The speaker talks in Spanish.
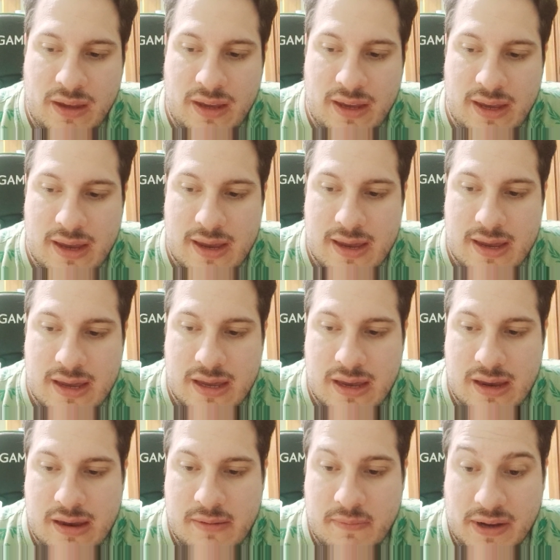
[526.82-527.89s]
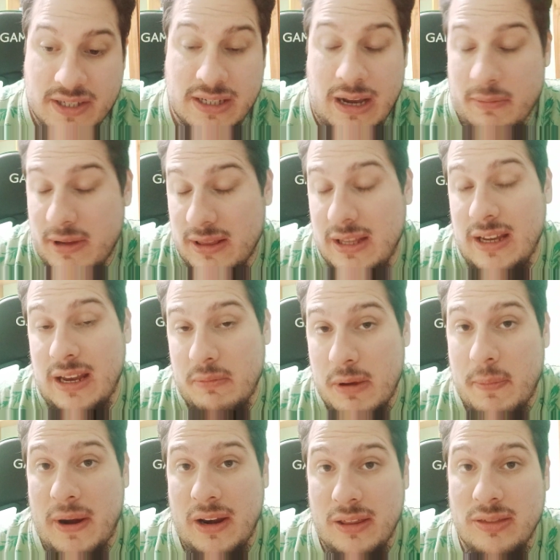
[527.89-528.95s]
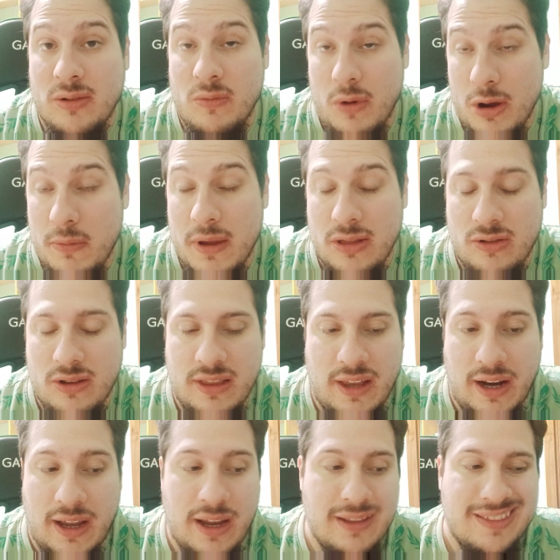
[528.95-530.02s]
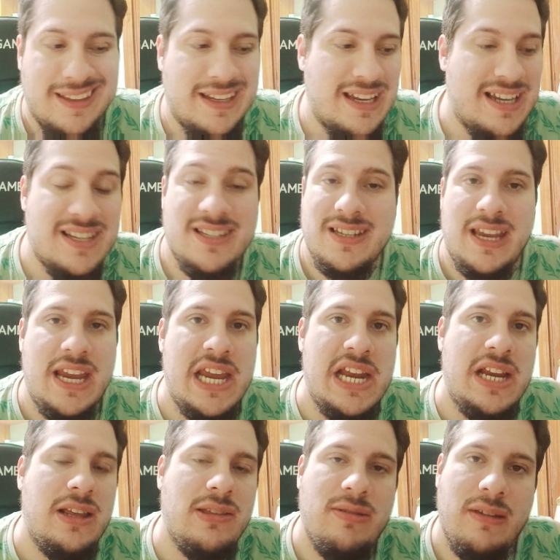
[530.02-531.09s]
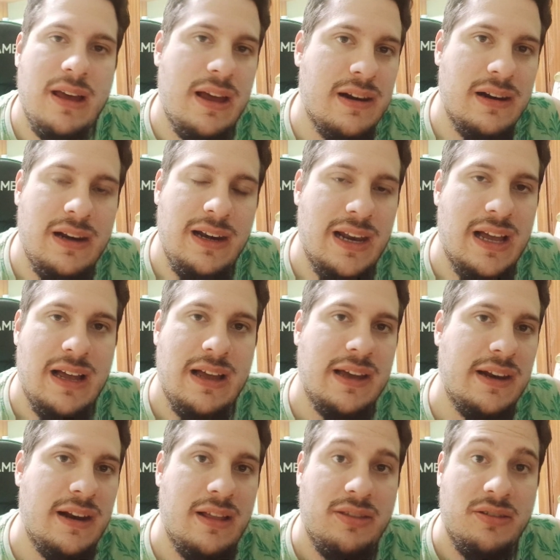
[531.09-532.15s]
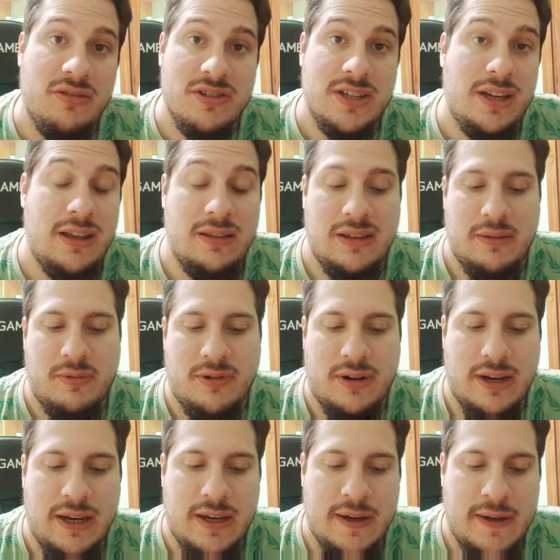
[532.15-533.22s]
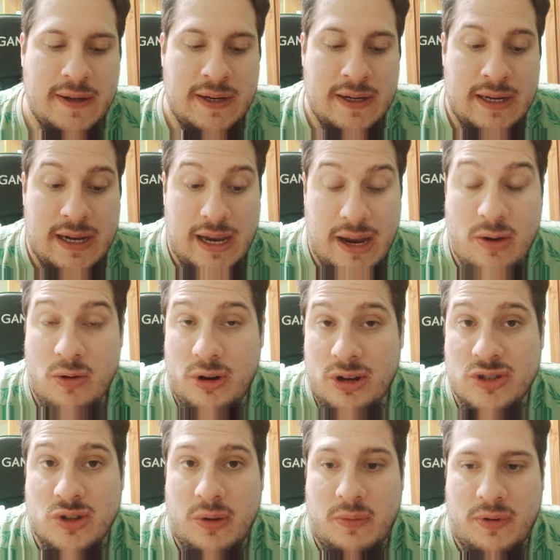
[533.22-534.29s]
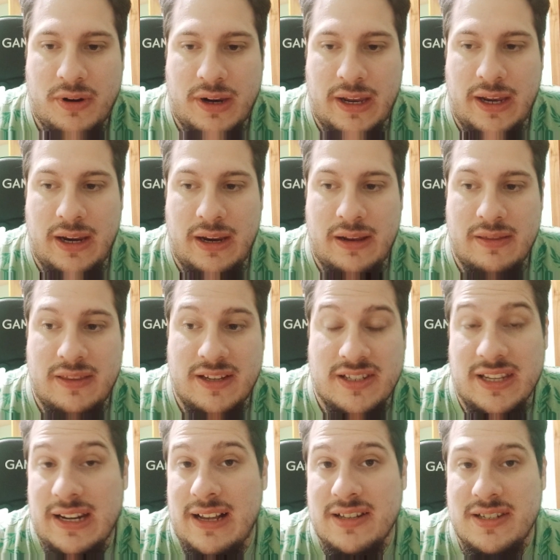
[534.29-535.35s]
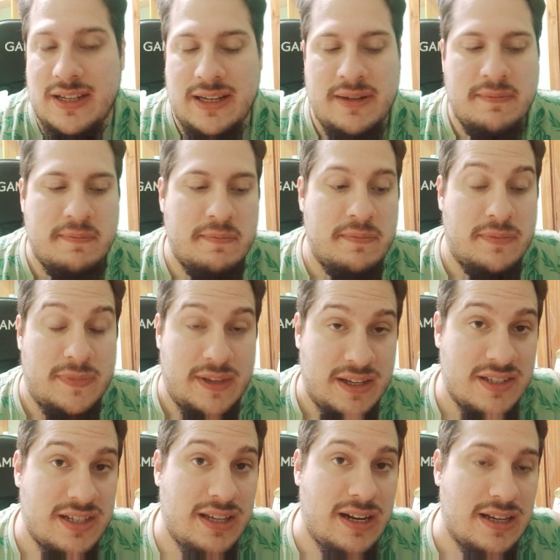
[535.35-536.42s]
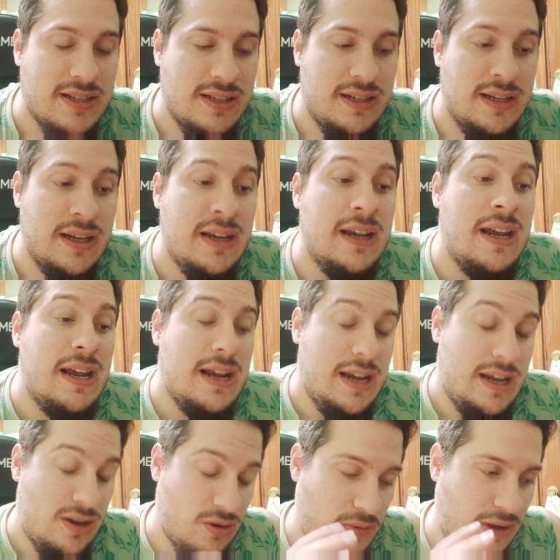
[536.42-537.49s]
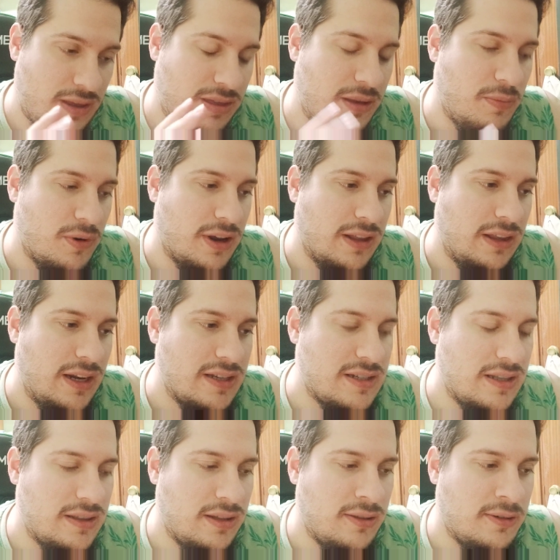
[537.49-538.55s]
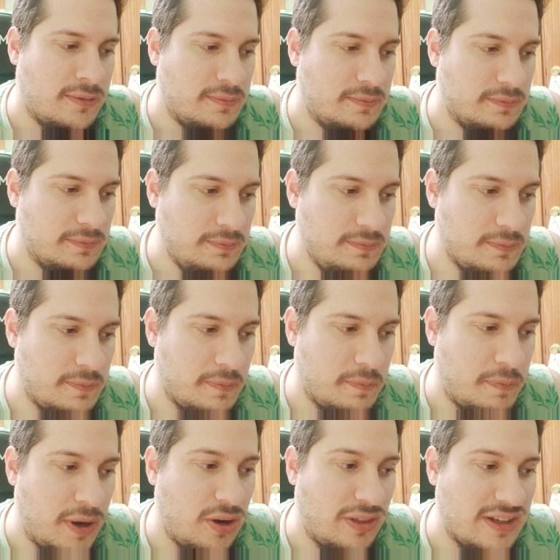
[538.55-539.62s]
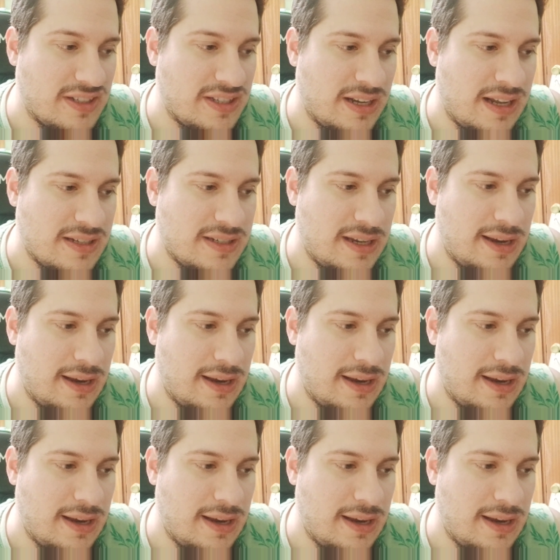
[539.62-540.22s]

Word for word: y básicamente que me parece un movimiento inteligente es iniciar la generación siguiente. ¿Por qué? Es curioso porque de ser así, de ser así, y os voy a decir por qué tiene sentido, pero de ser así,